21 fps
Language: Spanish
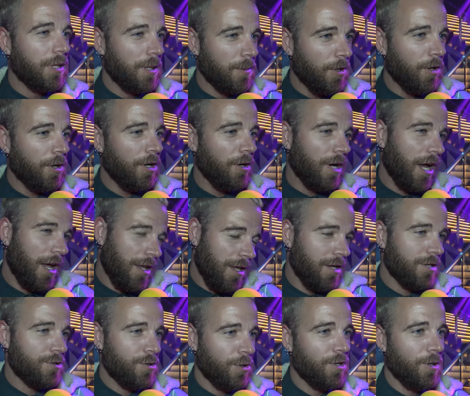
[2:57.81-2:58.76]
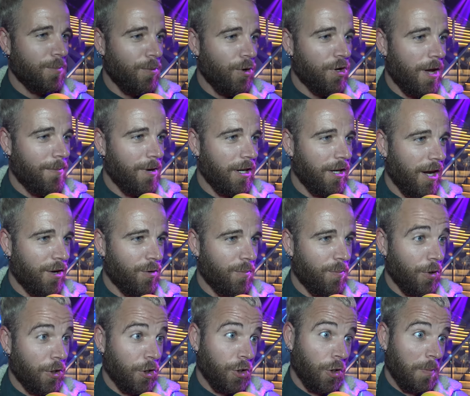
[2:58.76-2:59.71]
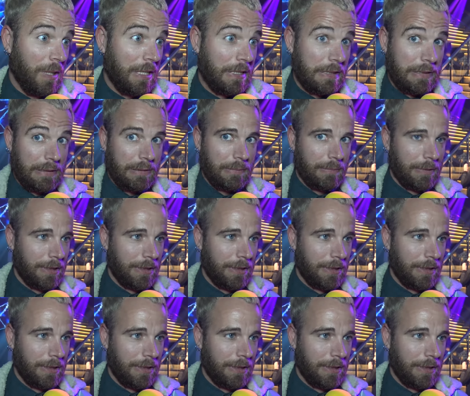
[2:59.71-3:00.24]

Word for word: yo creo que ahí es donde voy a bailar un poquito más.